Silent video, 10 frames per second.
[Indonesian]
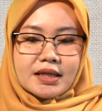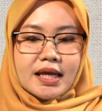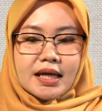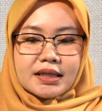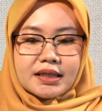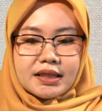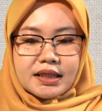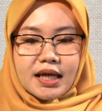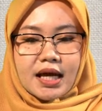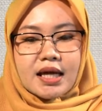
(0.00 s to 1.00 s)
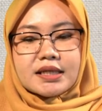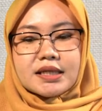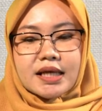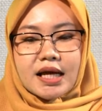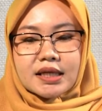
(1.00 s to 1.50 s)
yakni
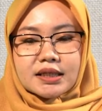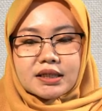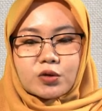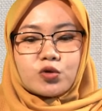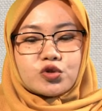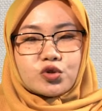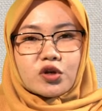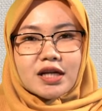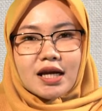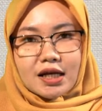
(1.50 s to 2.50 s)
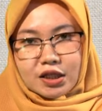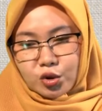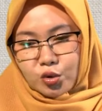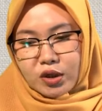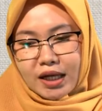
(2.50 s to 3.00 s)
dengan unsur darah
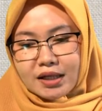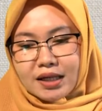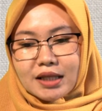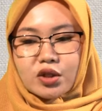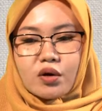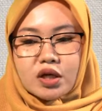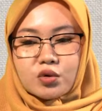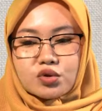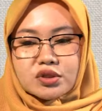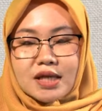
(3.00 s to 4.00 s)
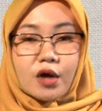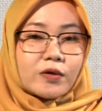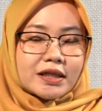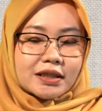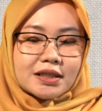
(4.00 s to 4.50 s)
keturunan atau ius
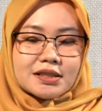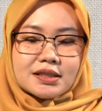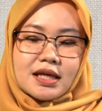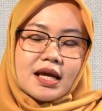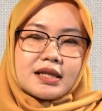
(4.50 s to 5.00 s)
sanguinis,